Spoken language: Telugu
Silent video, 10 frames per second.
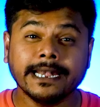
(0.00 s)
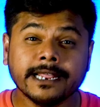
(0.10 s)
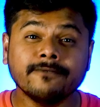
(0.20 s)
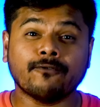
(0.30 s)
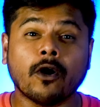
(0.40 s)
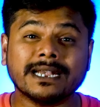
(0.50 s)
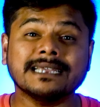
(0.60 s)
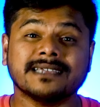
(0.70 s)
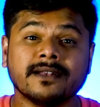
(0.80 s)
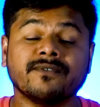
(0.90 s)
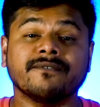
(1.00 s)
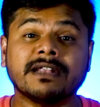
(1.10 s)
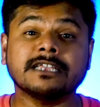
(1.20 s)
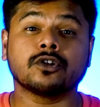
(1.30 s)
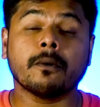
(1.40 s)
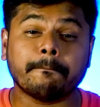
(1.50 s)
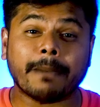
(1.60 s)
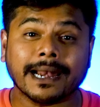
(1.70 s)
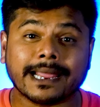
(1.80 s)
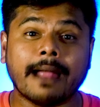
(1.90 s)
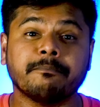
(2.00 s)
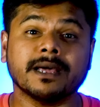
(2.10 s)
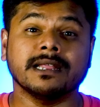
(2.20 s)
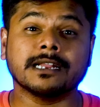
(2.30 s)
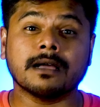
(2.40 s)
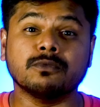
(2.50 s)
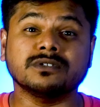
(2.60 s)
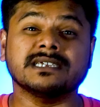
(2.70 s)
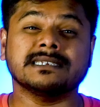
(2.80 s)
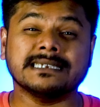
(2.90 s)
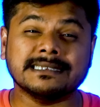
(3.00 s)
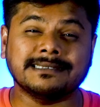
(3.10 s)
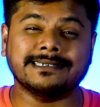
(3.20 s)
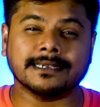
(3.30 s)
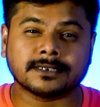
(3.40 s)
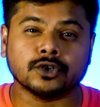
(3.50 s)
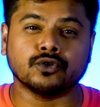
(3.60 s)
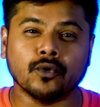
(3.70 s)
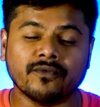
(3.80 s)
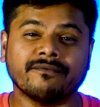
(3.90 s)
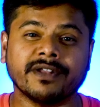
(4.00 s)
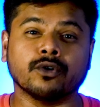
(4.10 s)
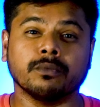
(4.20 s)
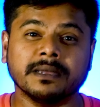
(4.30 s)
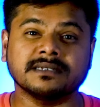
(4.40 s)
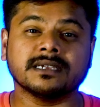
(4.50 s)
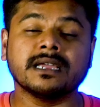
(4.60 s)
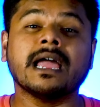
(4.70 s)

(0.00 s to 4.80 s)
నైన్టీన్ ఫార్టీస్ అండ్ ఫిఫ్టీస్ లో పర్ క్యాపిటల్ ఇన్కమ్ వచ్చేసి జస్ట్ టూ ఫిఫ్టీ రూపీస్